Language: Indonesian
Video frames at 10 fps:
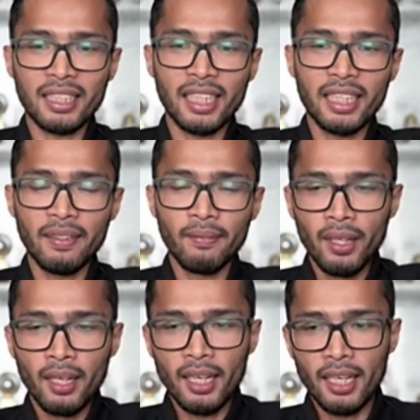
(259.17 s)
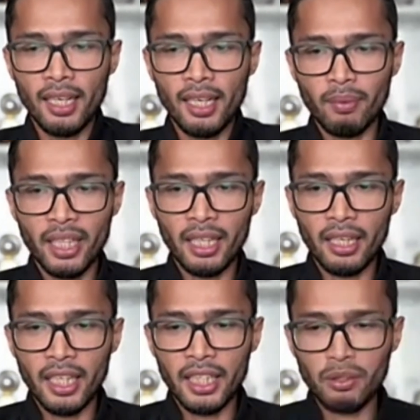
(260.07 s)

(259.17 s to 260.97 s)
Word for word: Jadi uh, saya pikir itu